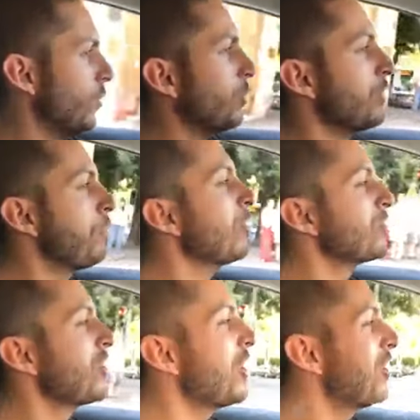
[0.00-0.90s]
Un
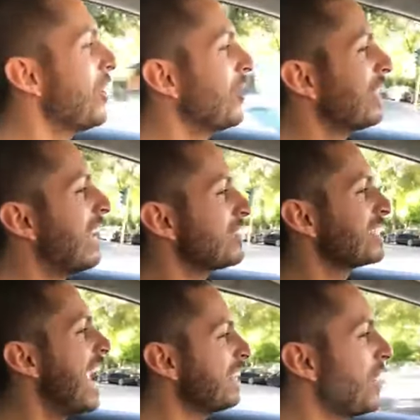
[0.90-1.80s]
buongiorno dallo
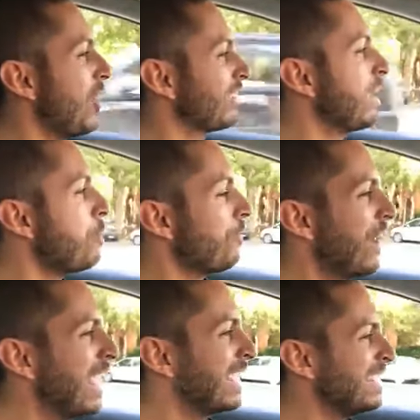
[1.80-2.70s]
stadio Artemio
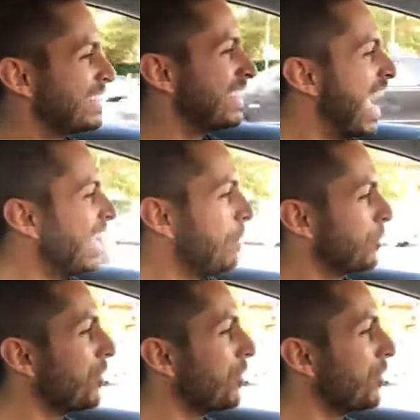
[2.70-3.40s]
Franchi in Siena,